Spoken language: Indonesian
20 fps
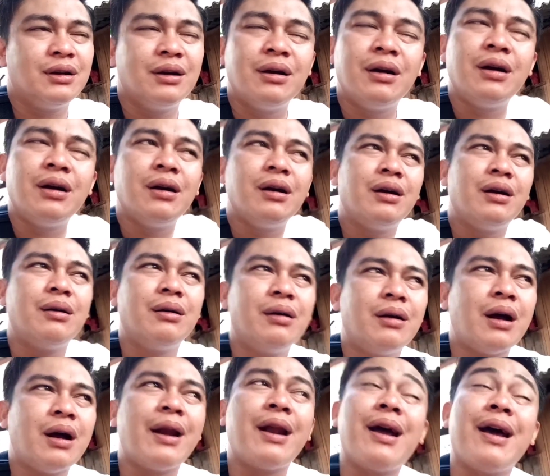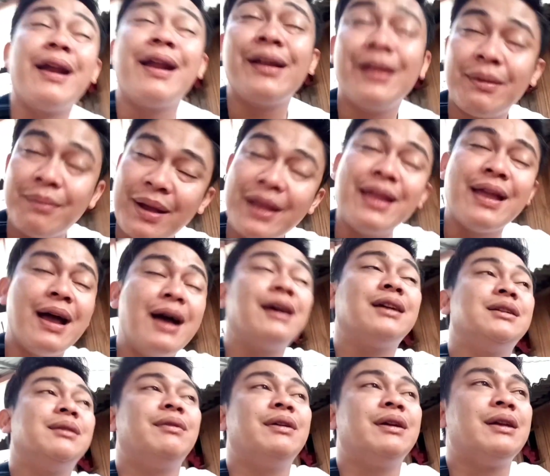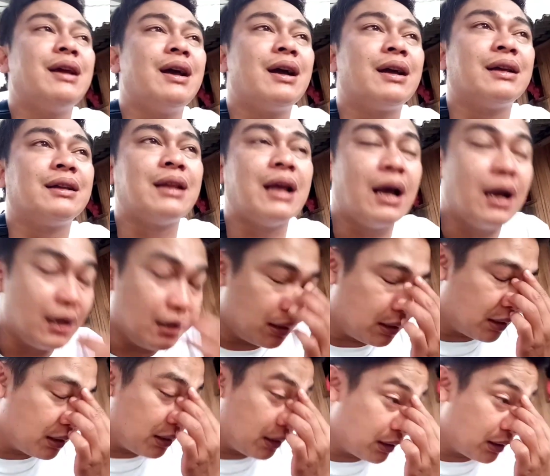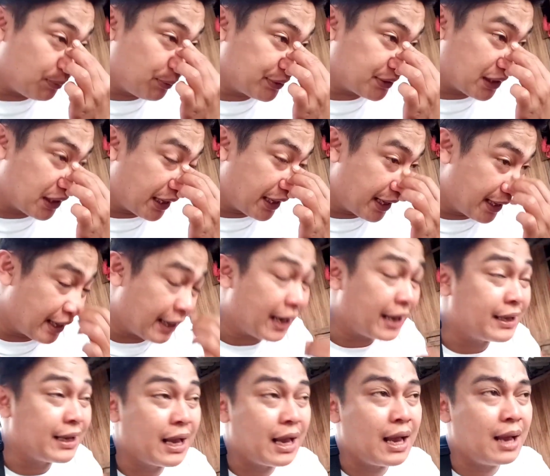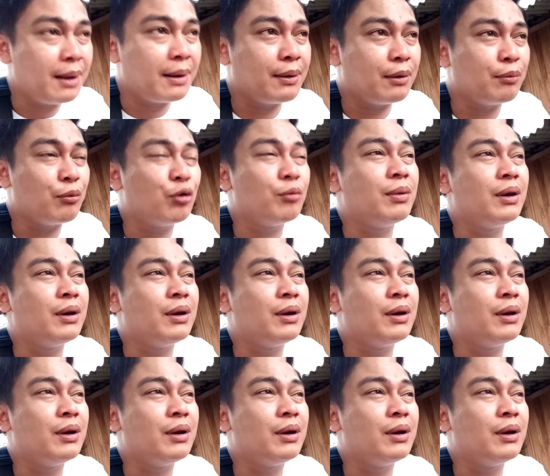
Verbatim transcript: uh, anak-anaknya banyak sebenarnya kita uh, misalnya ada yang nanya mau